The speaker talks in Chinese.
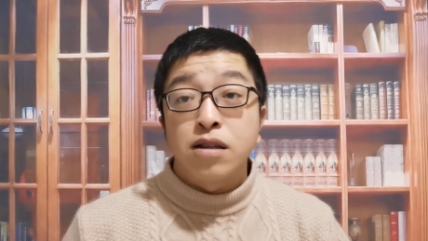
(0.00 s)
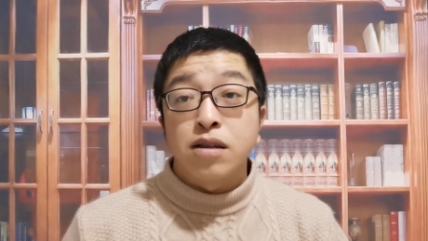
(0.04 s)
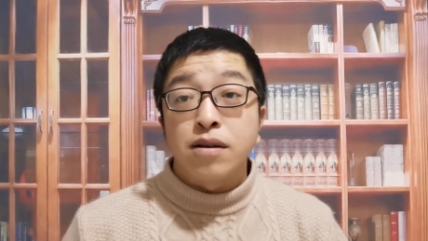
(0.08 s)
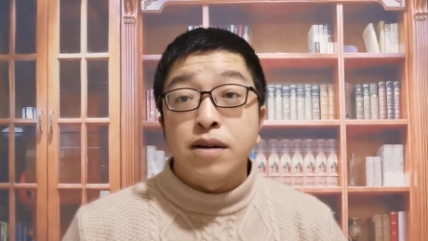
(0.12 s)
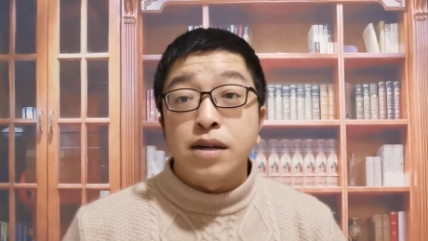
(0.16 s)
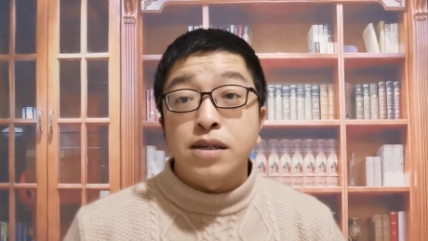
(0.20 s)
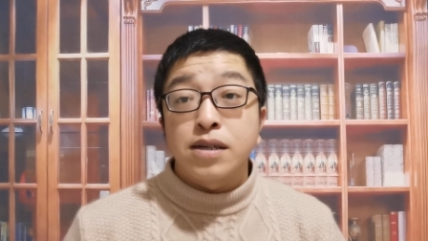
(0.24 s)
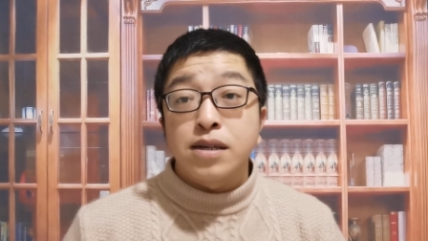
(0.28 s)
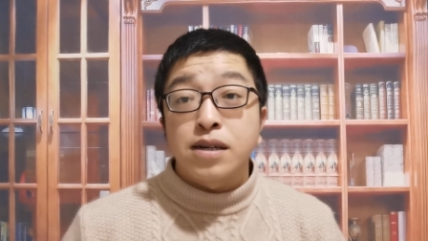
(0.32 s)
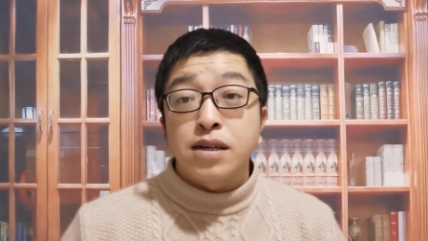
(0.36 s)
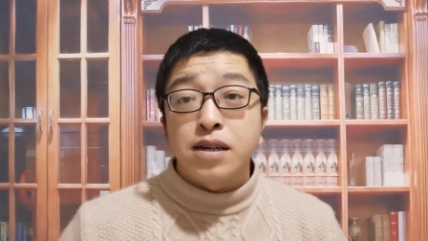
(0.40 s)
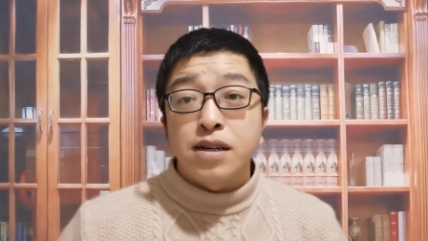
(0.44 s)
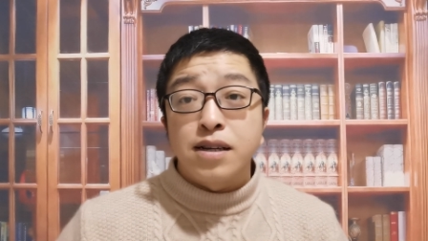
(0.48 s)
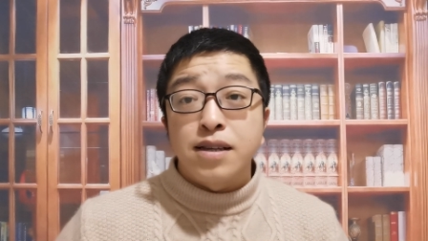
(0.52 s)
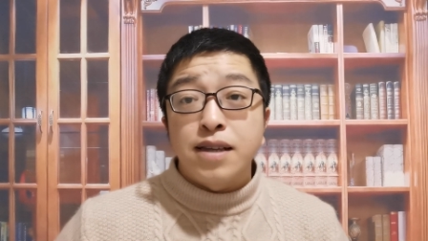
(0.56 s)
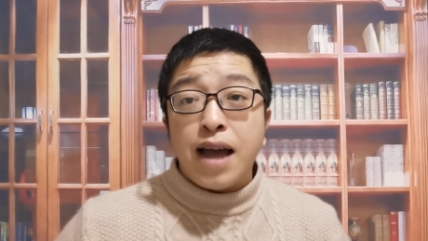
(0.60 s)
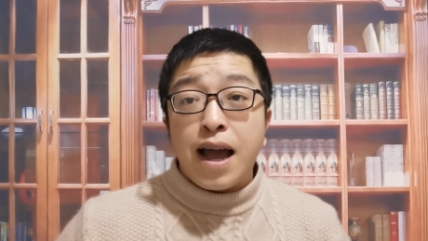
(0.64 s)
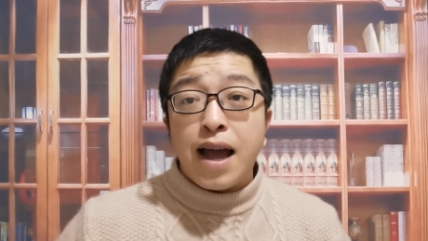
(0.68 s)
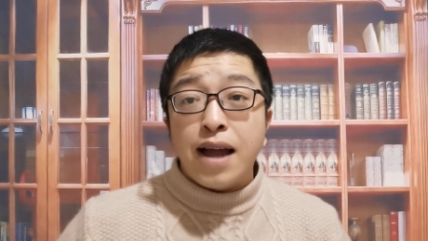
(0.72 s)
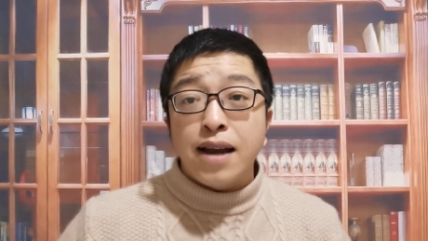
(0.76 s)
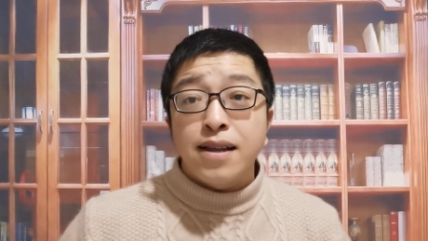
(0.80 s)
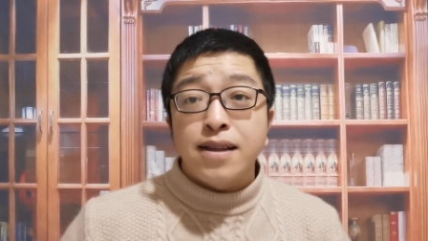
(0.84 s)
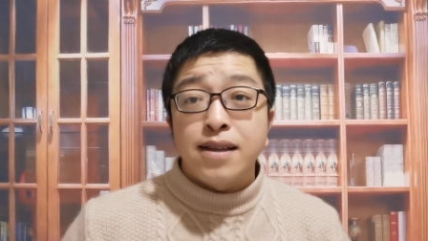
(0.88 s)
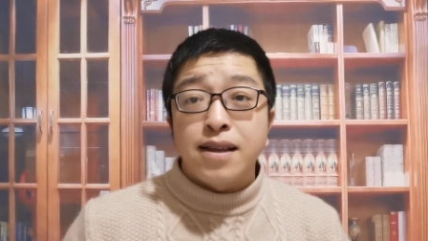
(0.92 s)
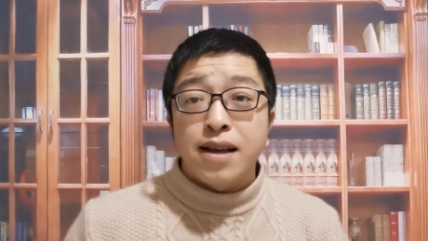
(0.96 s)
对吧？这个
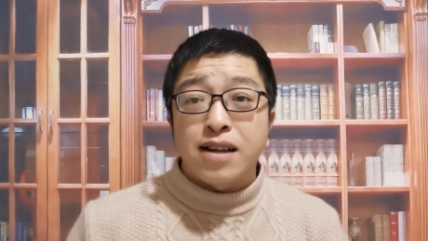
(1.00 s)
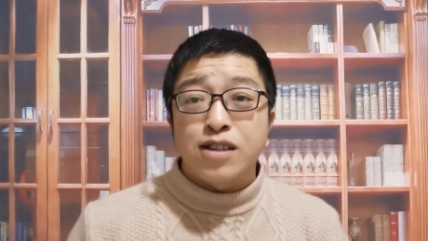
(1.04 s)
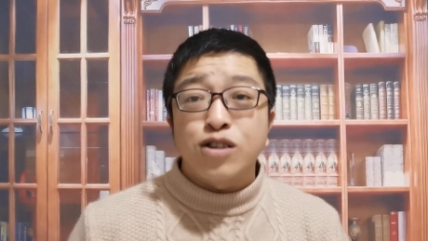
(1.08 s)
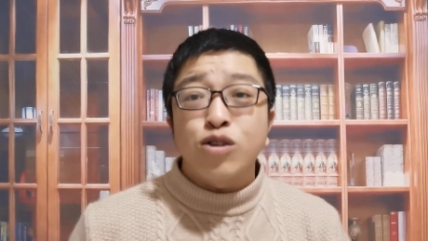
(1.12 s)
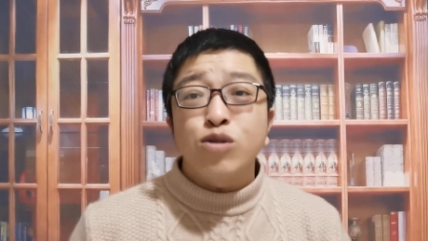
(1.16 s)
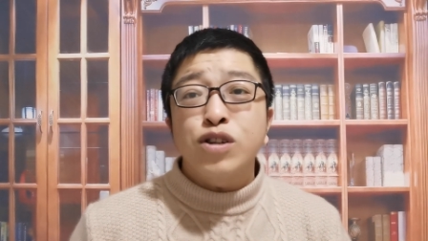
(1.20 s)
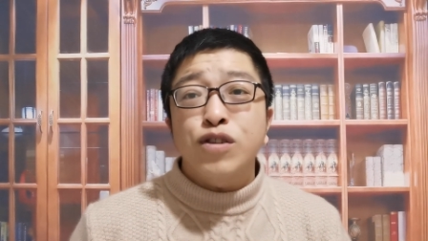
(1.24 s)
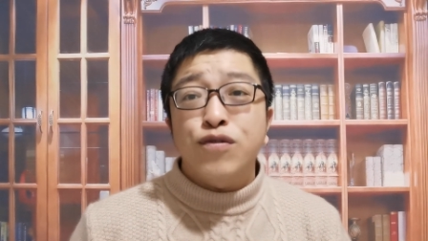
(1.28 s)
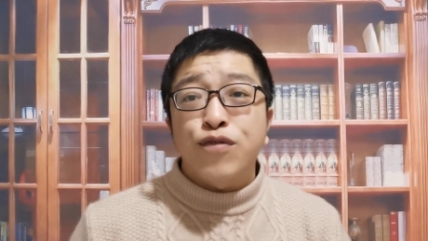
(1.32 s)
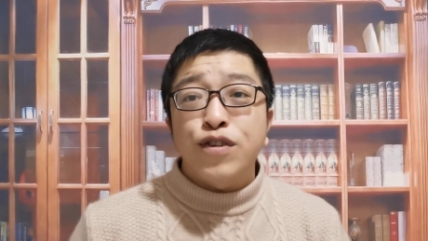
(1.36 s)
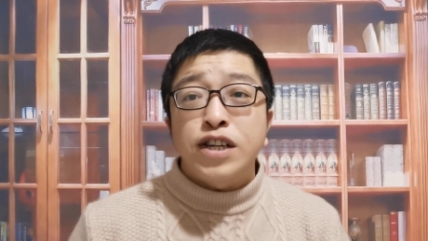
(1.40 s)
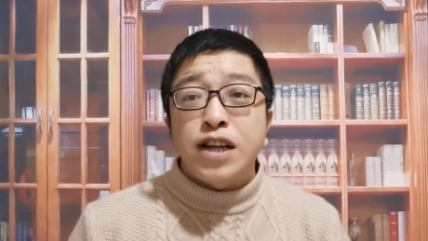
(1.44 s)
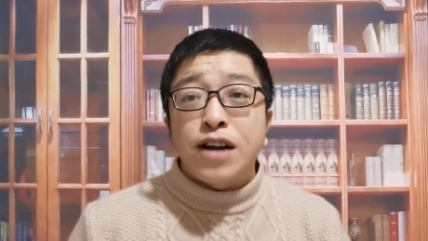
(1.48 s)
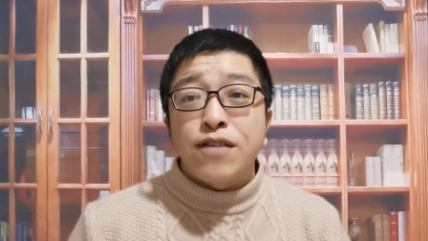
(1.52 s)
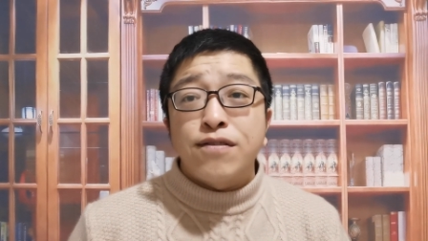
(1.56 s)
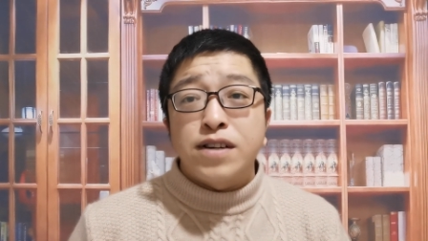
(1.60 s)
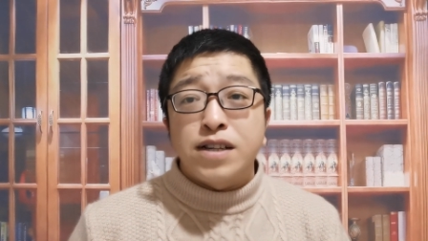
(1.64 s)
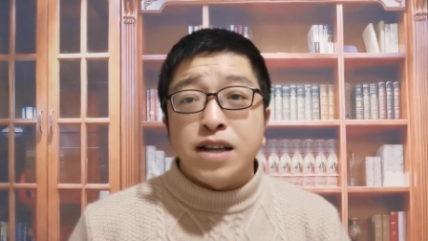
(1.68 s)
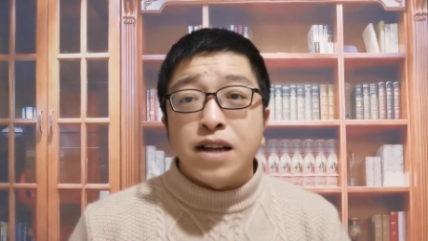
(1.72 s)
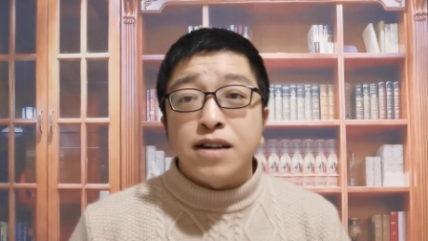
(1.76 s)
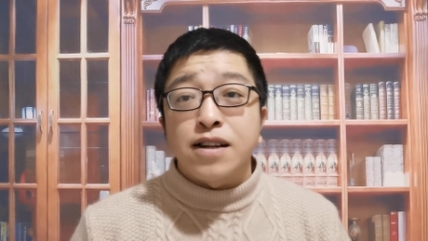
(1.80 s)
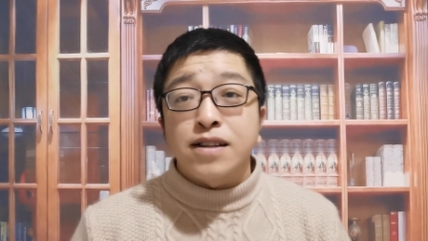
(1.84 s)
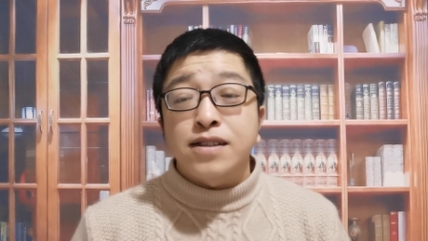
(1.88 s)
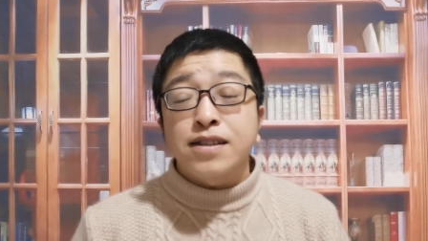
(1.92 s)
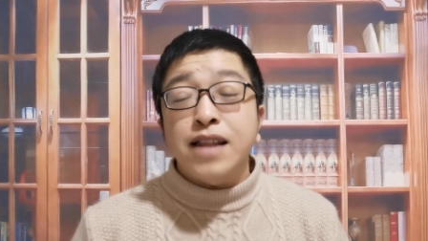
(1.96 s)
压力啊都是非常非
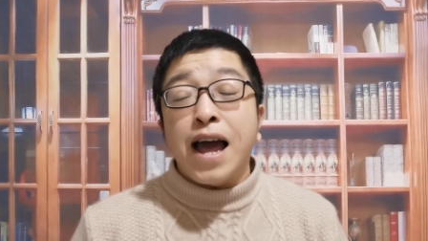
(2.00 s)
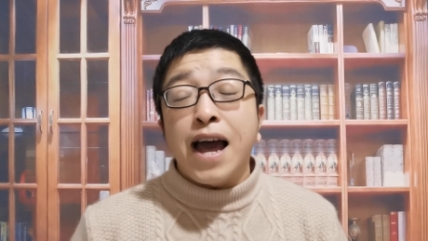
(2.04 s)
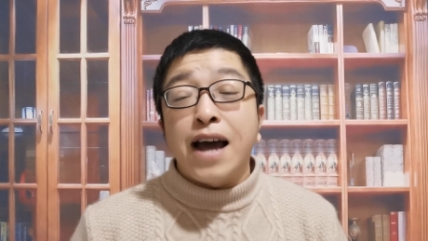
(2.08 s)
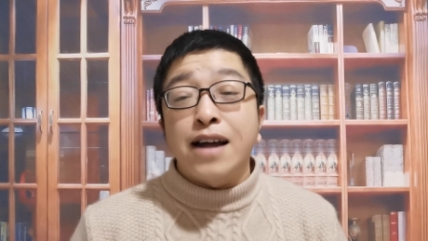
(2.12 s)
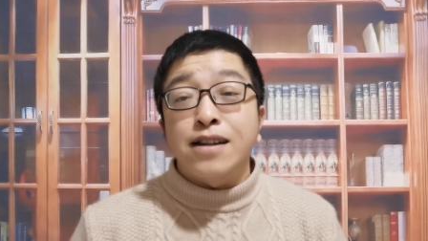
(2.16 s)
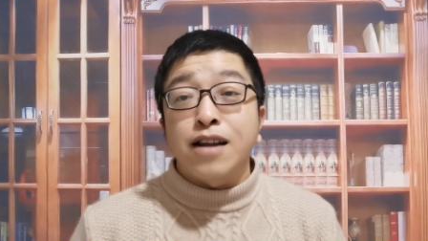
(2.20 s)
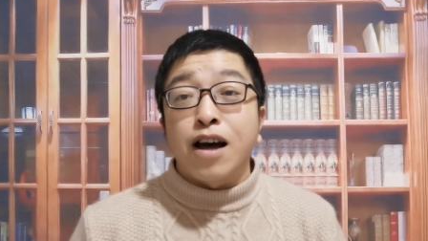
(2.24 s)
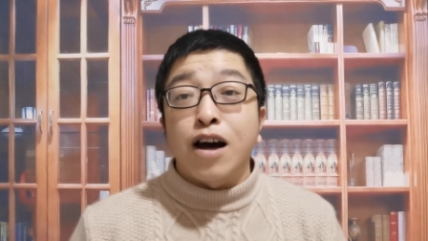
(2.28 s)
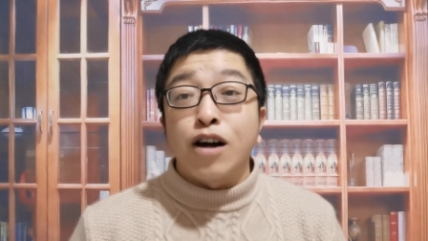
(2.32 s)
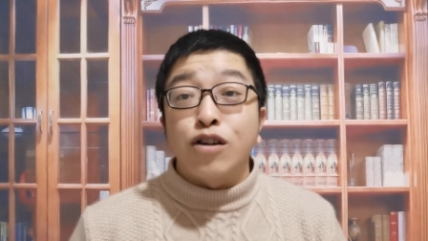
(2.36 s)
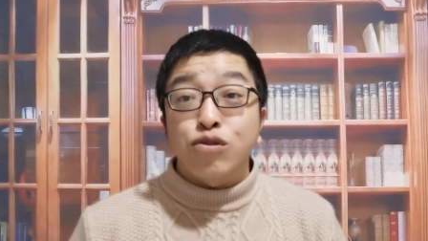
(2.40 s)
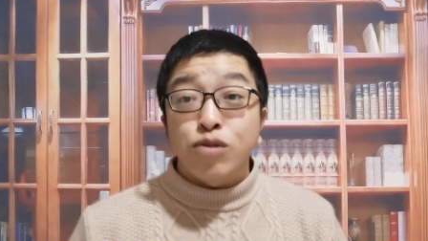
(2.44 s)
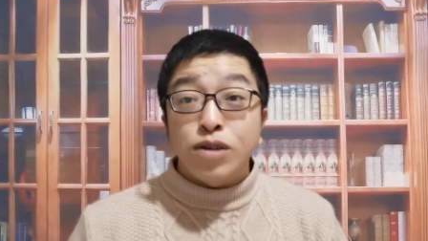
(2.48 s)
常的大的啊，